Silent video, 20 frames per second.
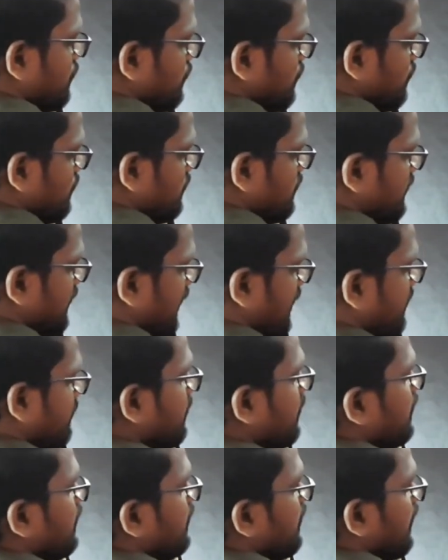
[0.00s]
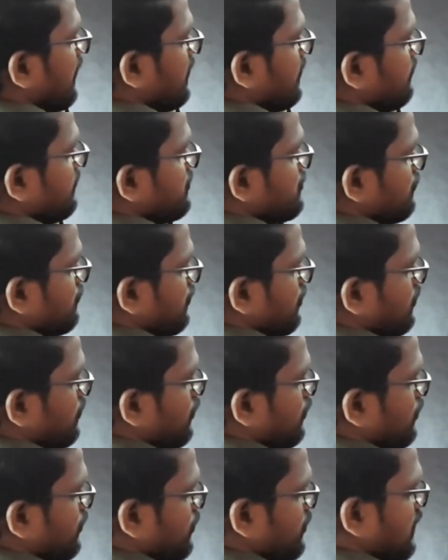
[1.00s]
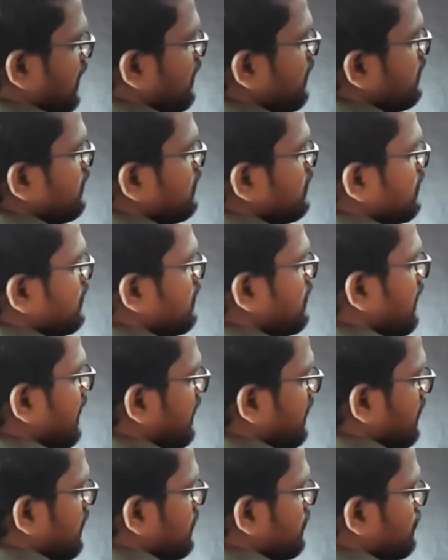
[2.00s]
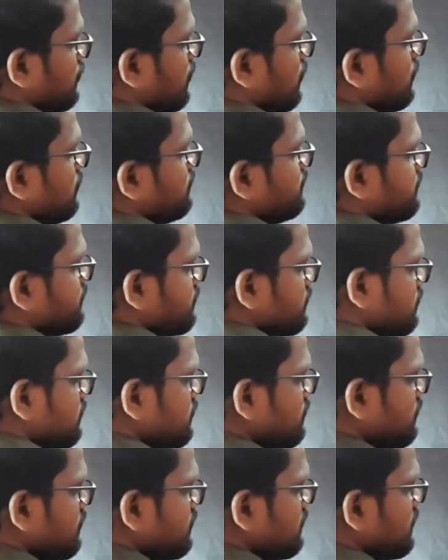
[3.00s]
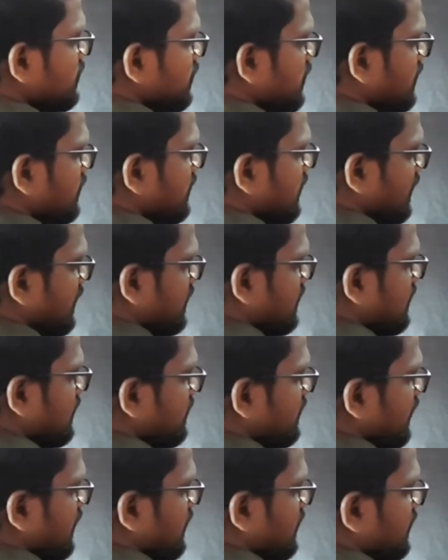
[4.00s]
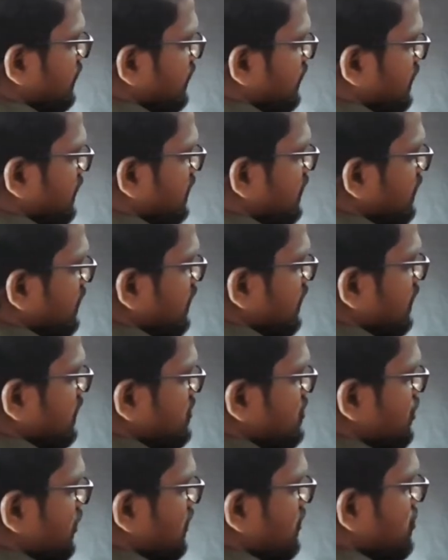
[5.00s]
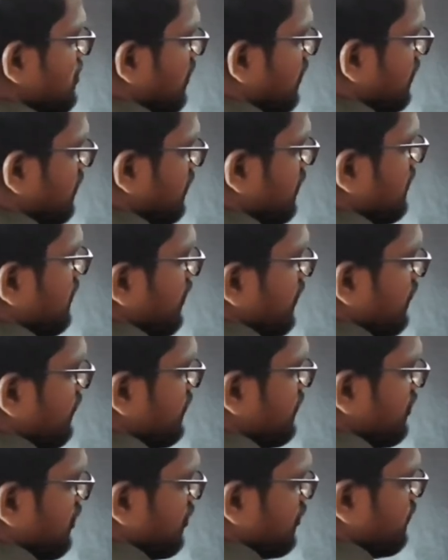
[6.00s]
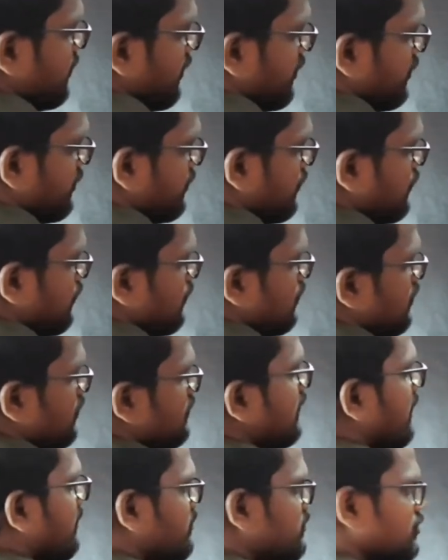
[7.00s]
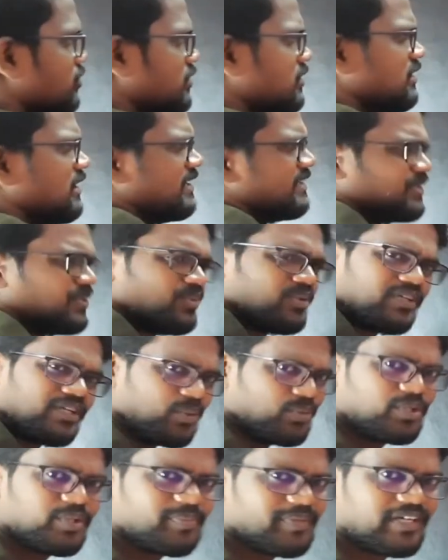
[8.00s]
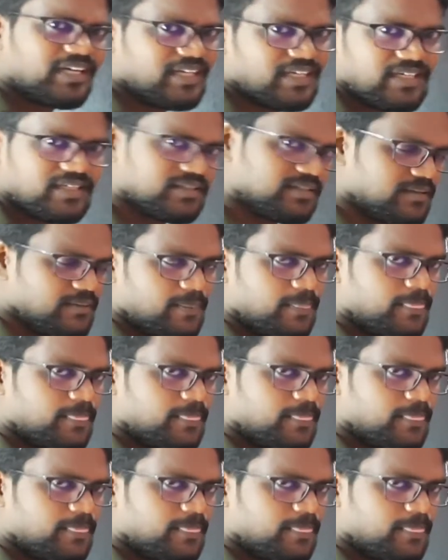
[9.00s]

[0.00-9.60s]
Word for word: டு டைம் அண்ட் விச் இஸ் ஈக்குவல் டு எல் ரைட்டா ஸோ இந்த இடத்துல எனக்கு கரண்ட் வந்து சேஞ்ச் ஆகுது வித் ரெஸ்பெக்ட் டு டைம் ஸோ இதில் எந்த ஒரு டவுட்டுமே கிடையாது